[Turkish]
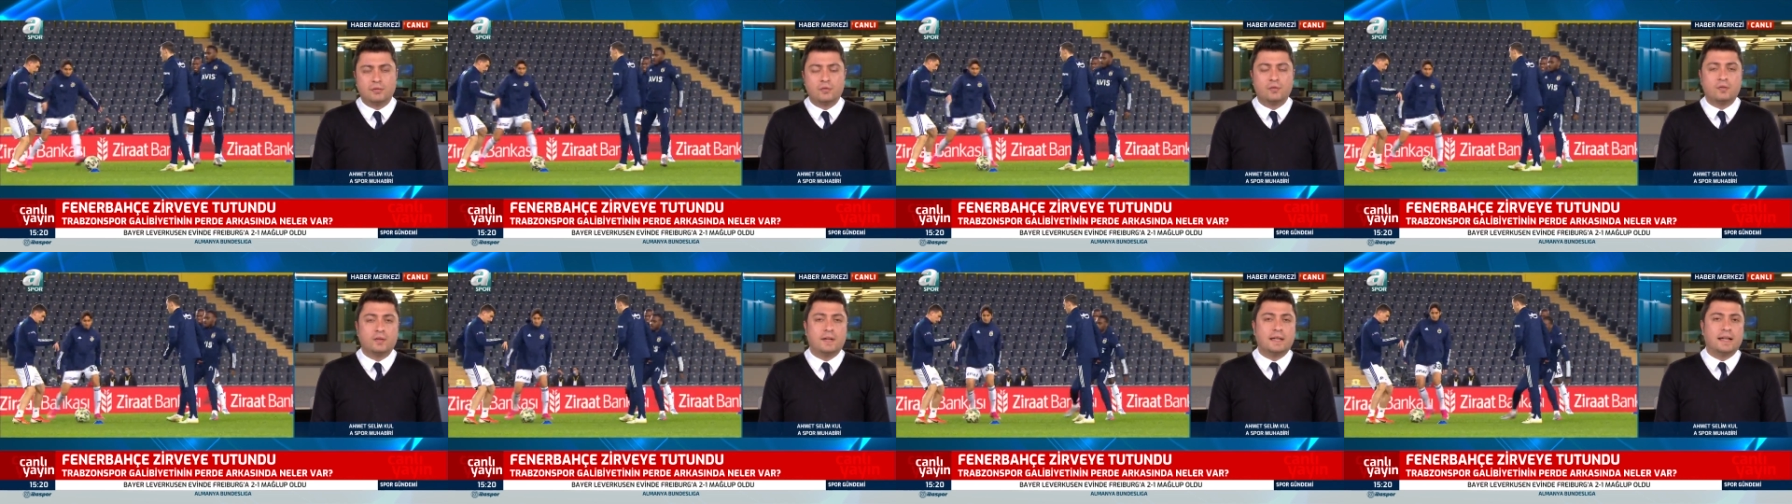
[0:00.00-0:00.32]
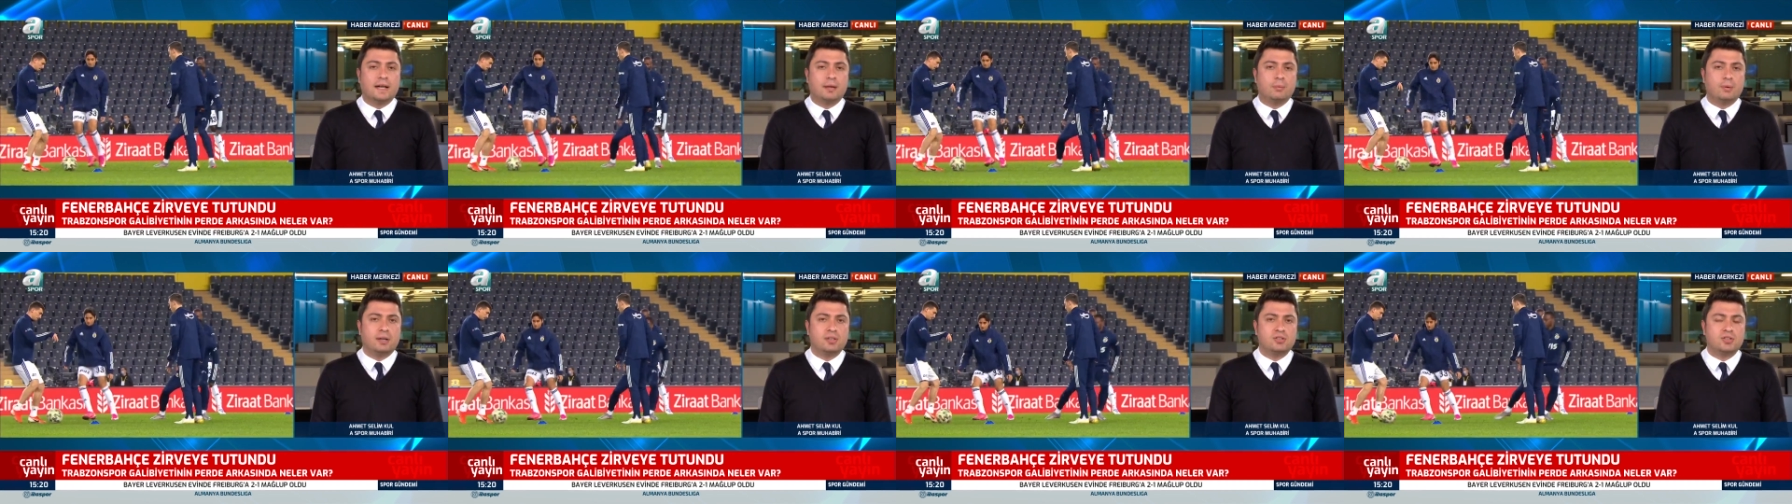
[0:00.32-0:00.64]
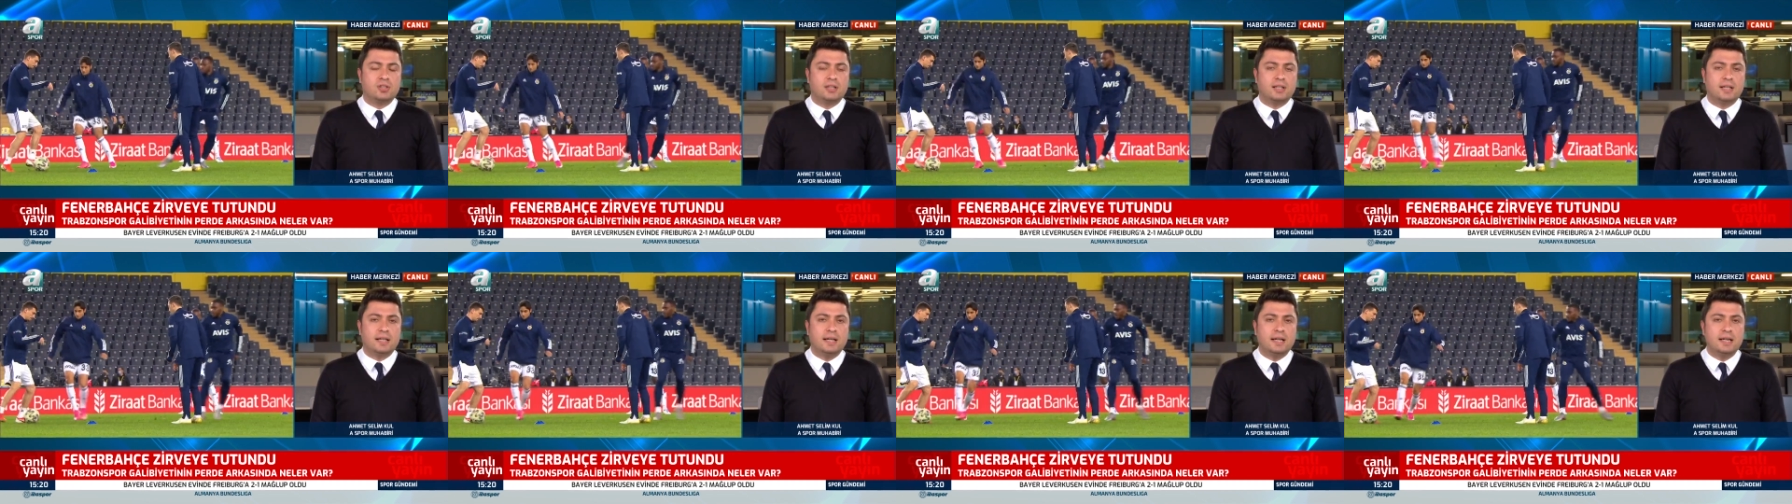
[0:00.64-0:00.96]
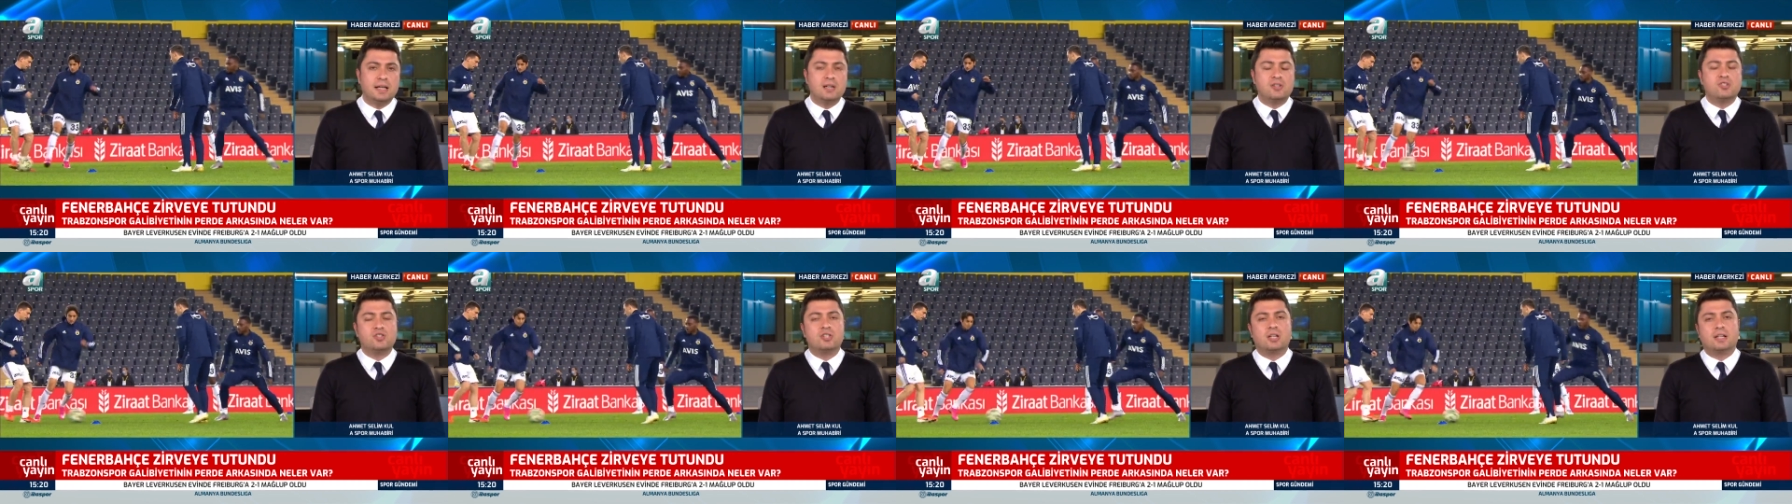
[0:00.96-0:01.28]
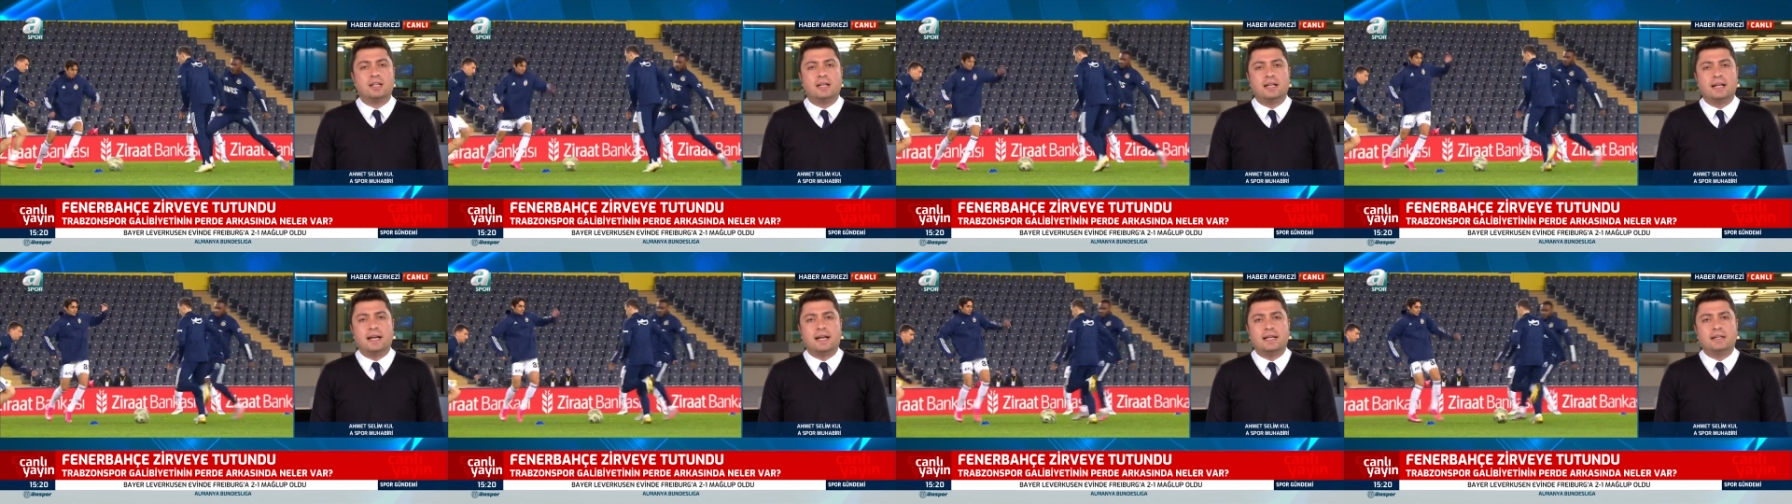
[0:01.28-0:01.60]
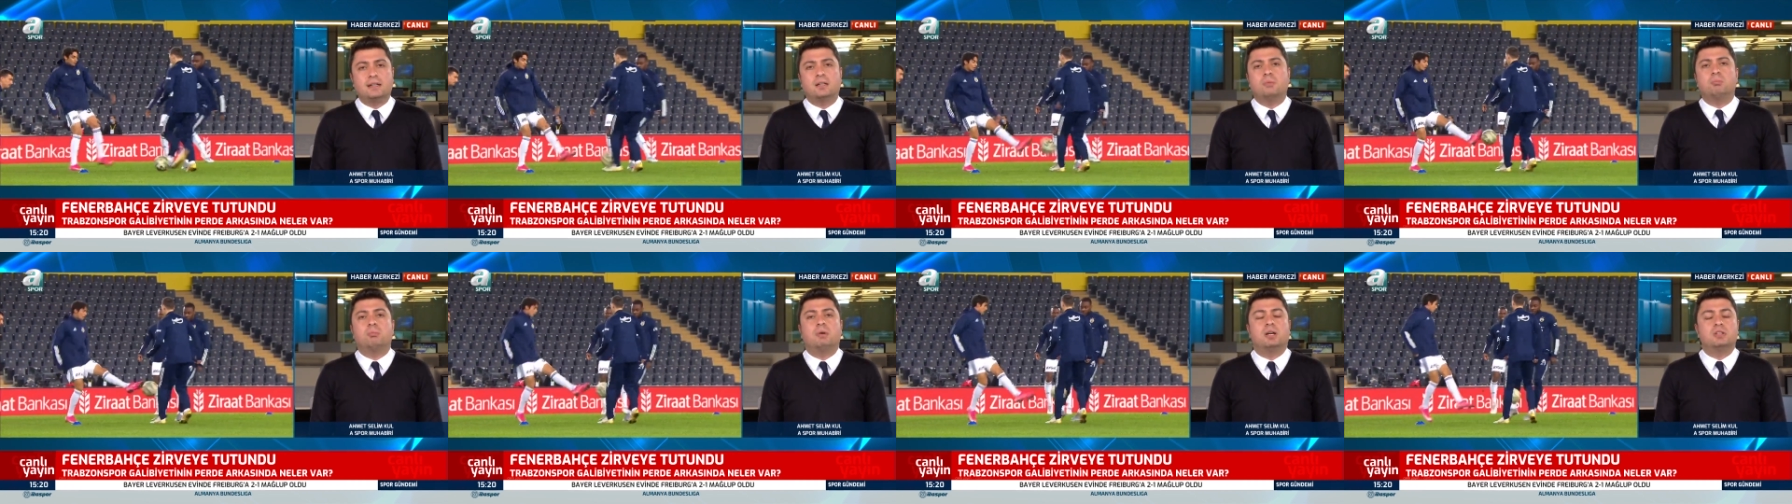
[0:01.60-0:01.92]
Fenerbahçe'de Caner
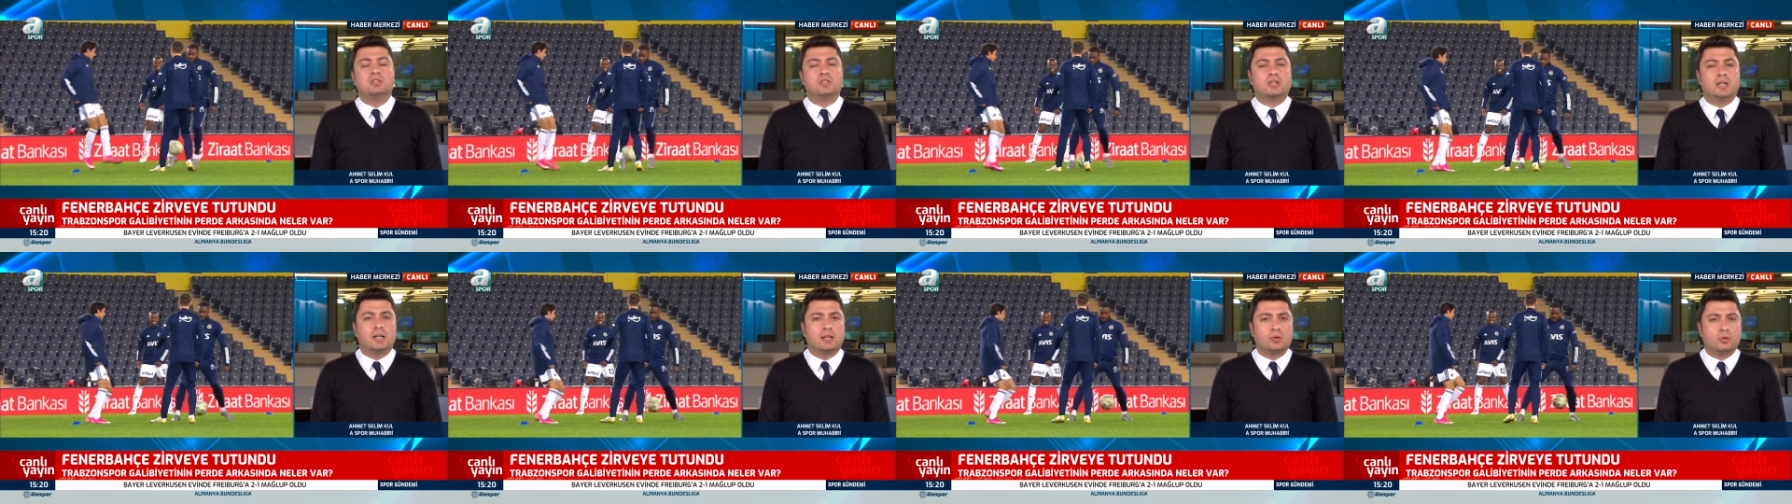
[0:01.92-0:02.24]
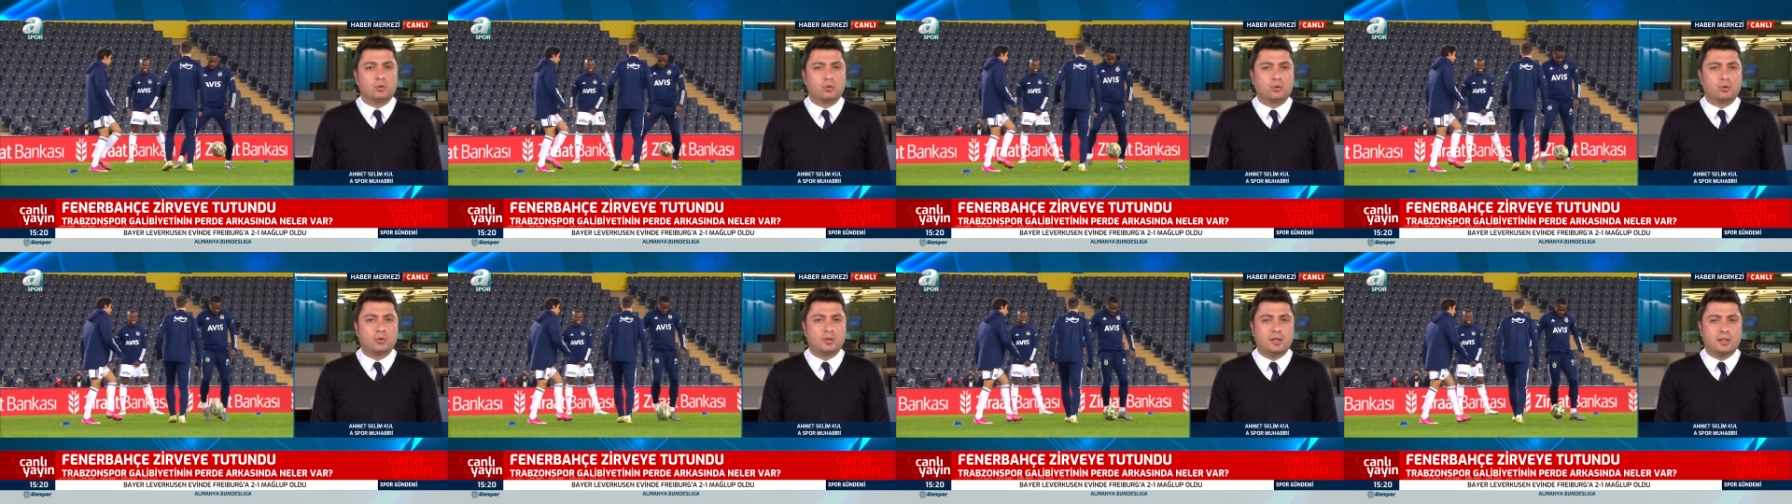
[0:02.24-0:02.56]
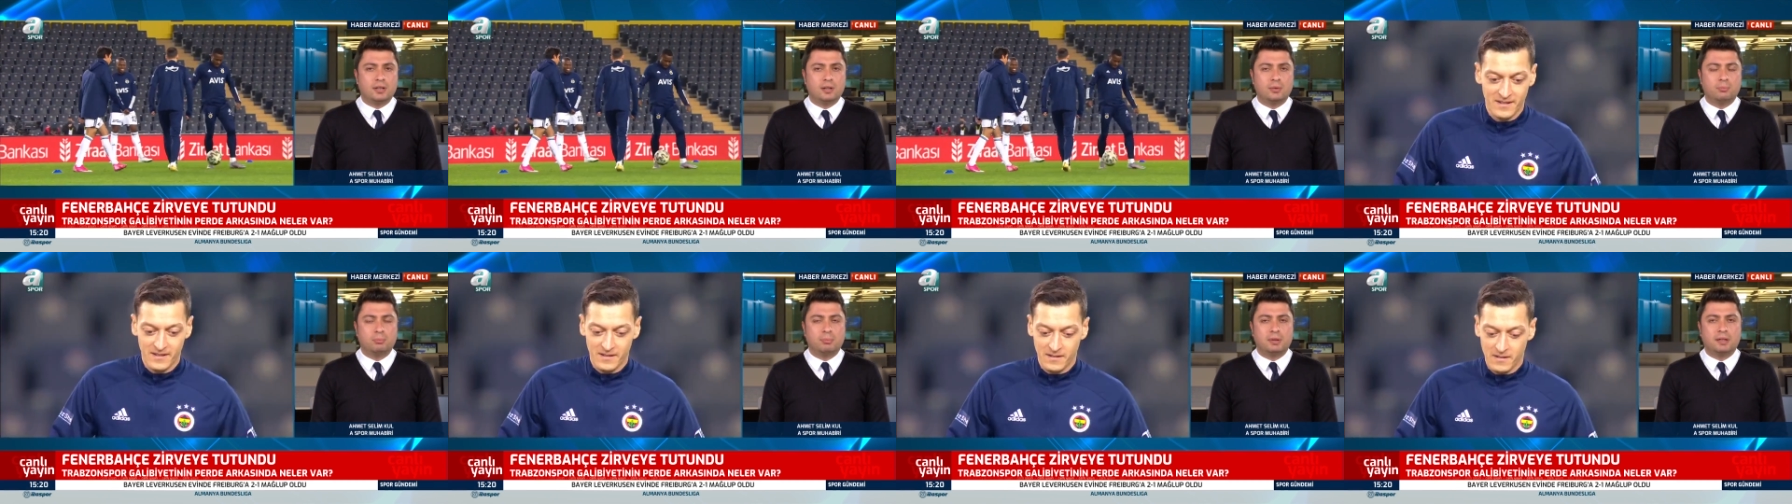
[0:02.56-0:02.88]
Erkin maç kadrosuna alınmadı